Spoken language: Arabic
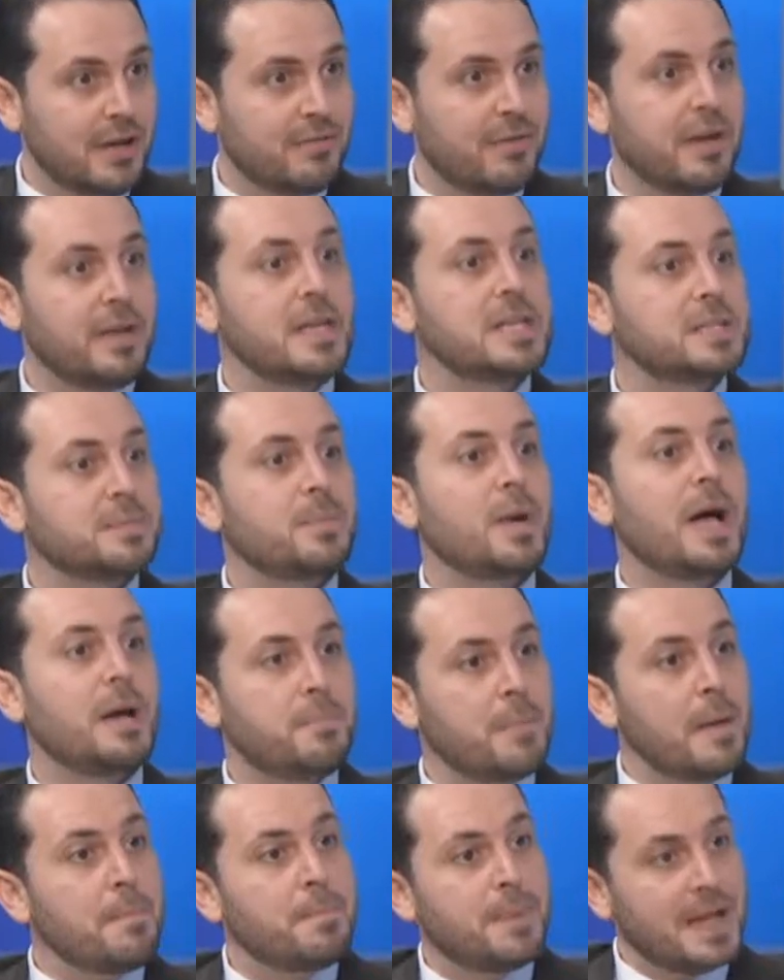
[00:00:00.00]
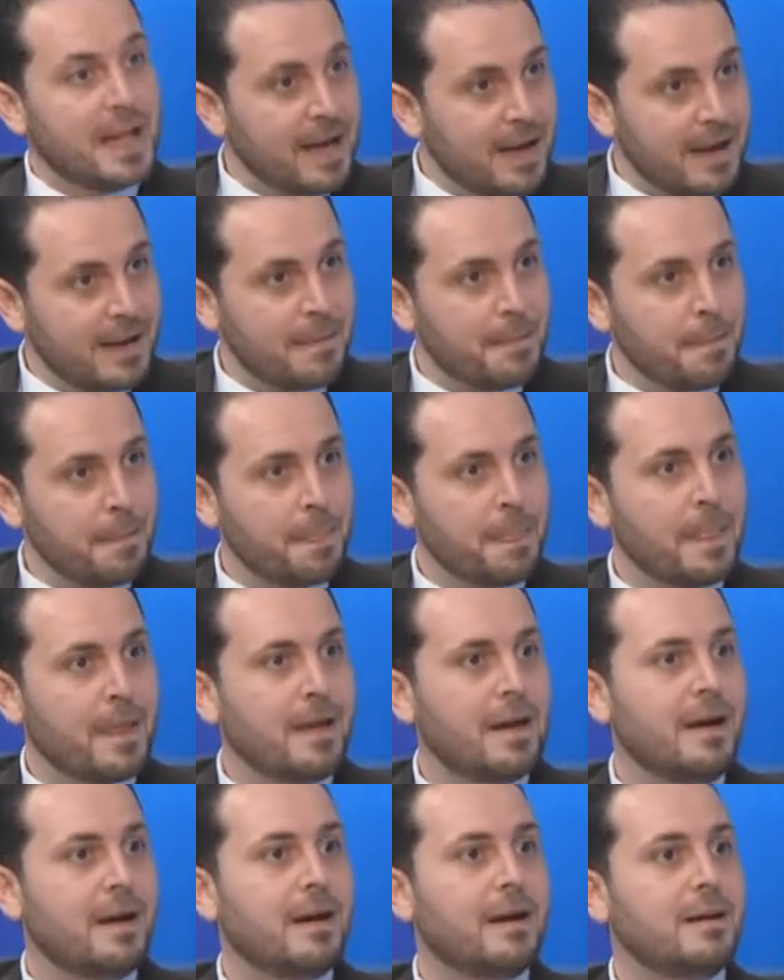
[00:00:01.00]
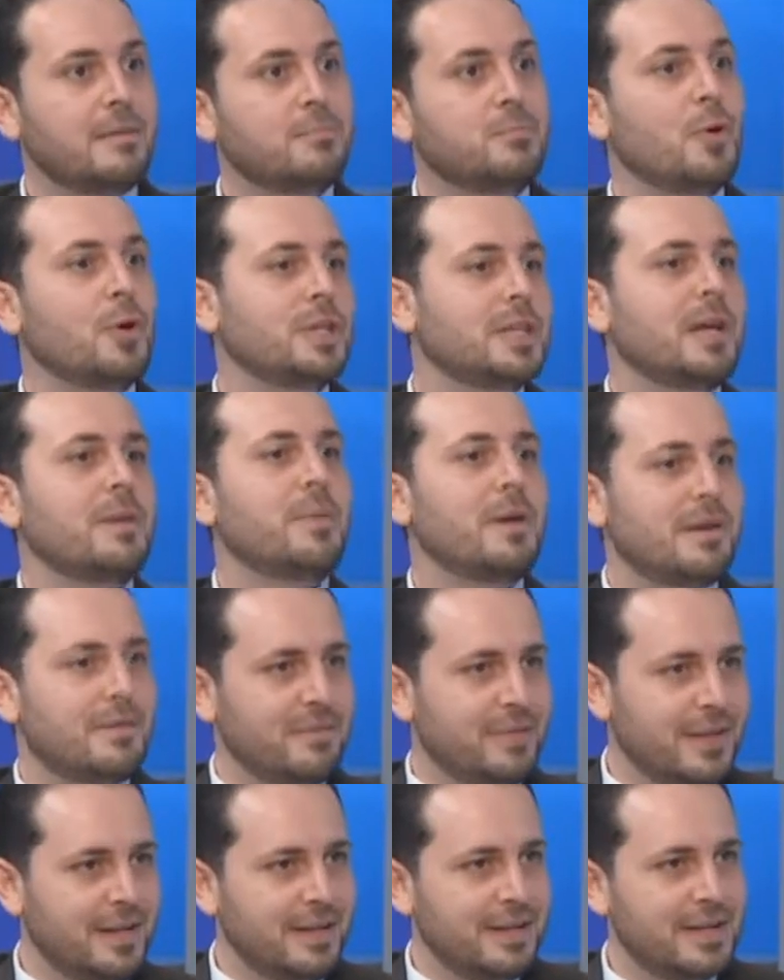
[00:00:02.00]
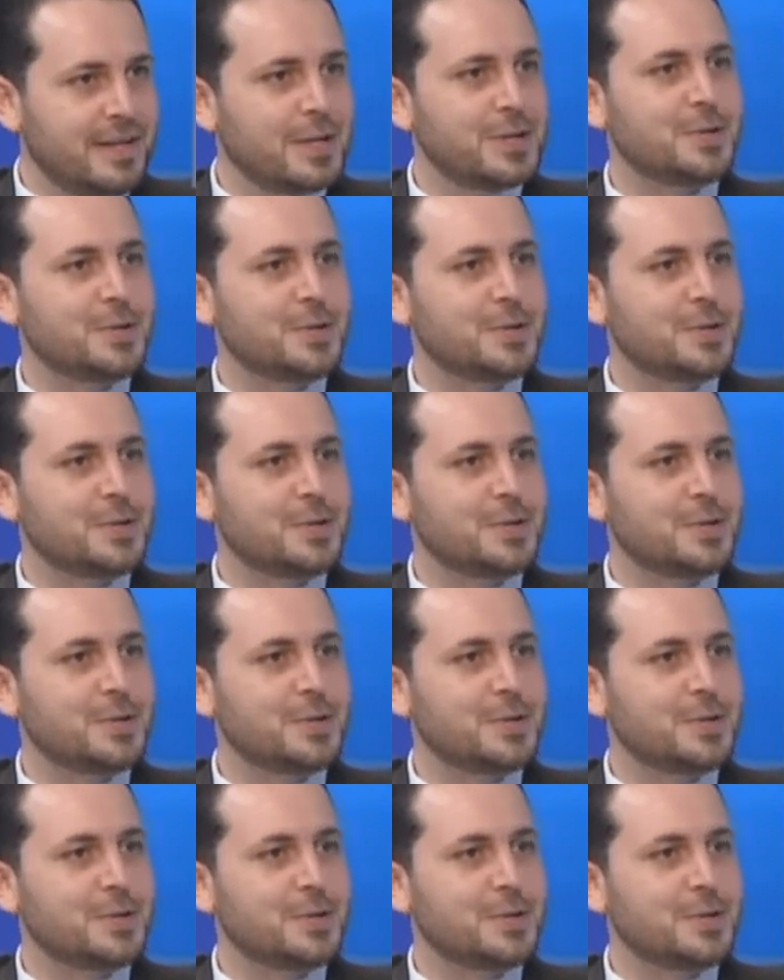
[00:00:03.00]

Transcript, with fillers: فيصبح مبلغ آه، معتبر نحن في